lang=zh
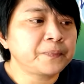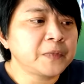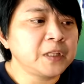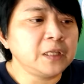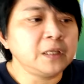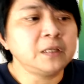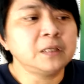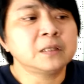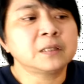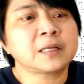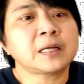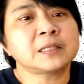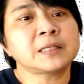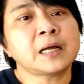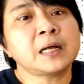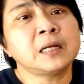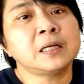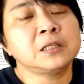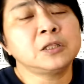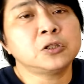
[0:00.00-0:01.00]
第一个，它
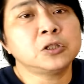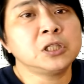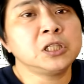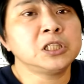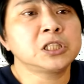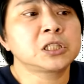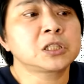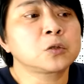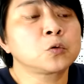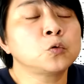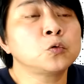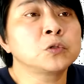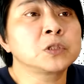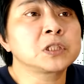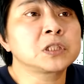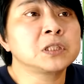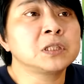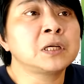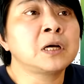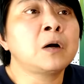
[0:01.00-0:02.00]
当然有历史故
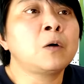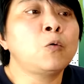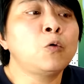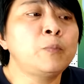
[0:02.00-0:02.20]
事啊。